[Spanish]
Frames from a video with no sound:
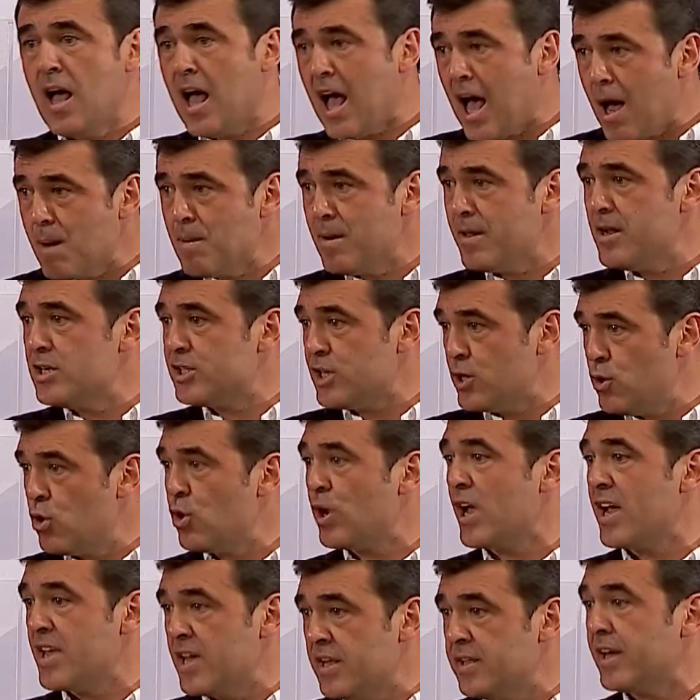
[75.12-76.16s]
habla del señor
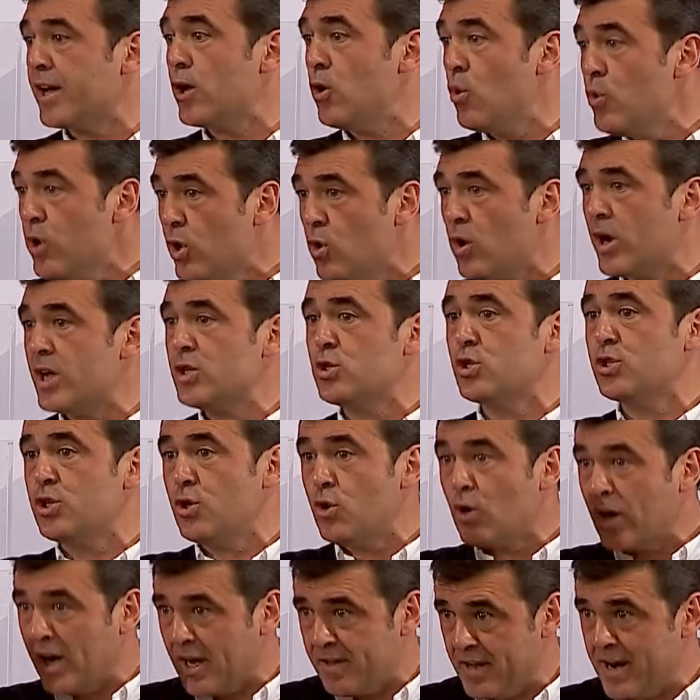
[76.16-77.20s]
Cañete, que lo único que ha hecho ha sido
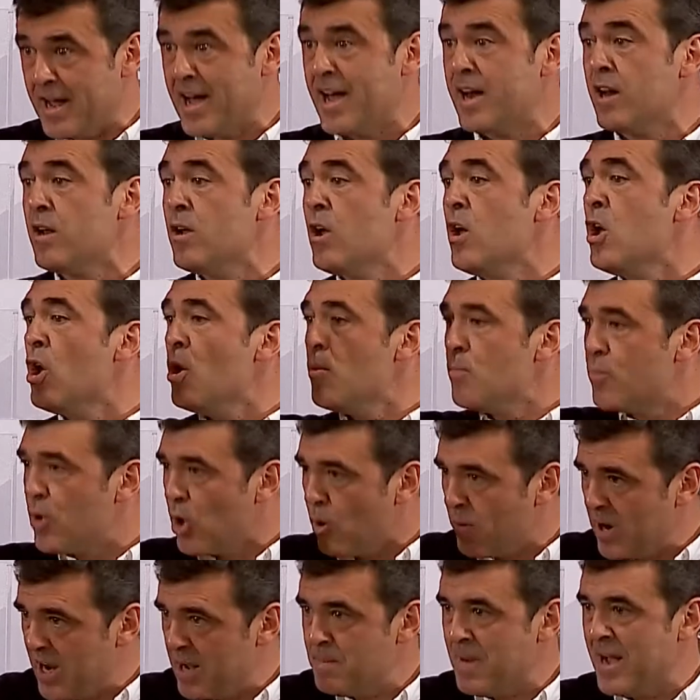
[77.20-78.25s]
generar
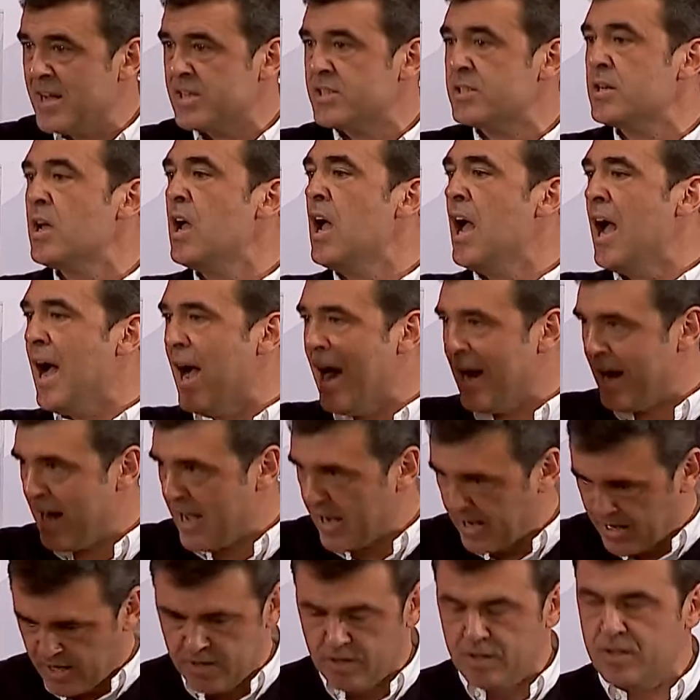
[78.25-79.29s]
problemas a la
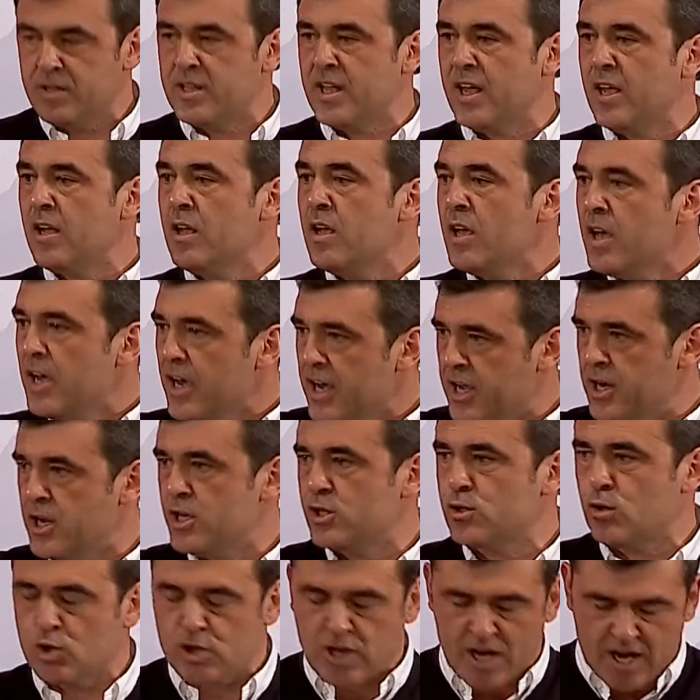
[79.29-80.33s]
gente en
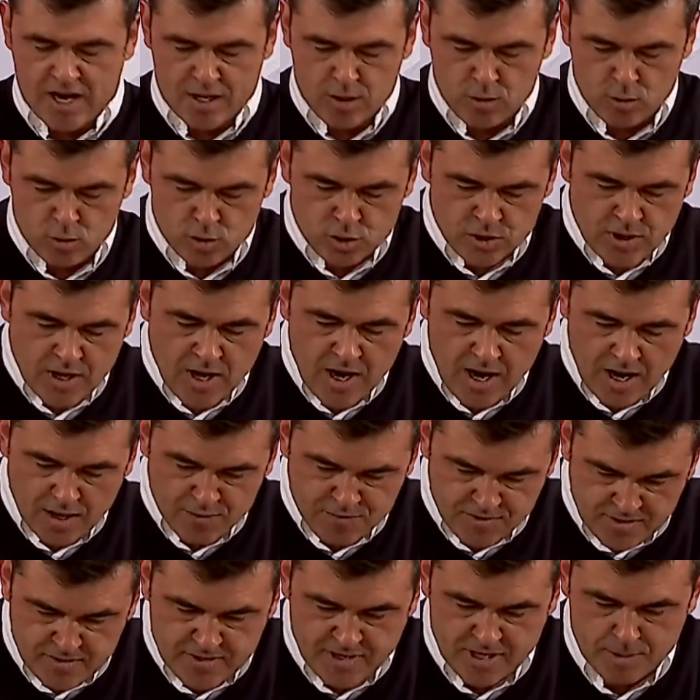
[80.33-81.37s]
estos años al
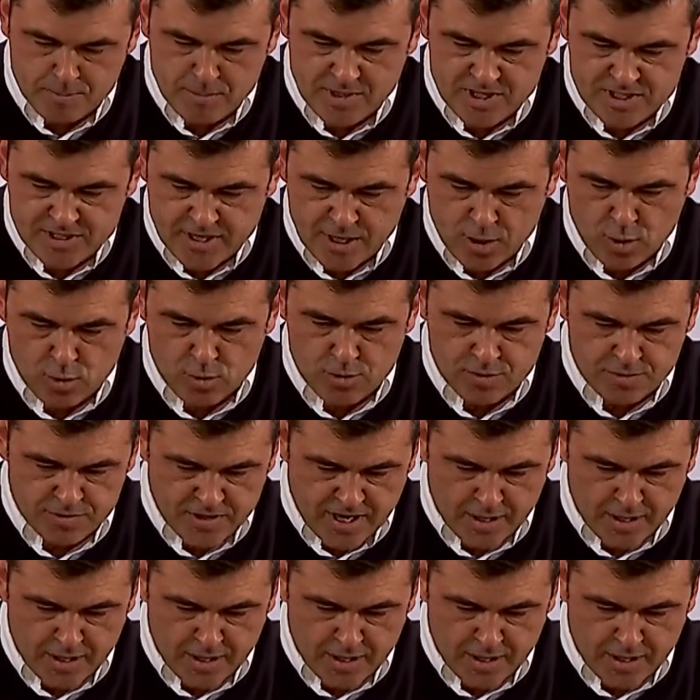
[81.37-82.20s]
frente del Ministerio de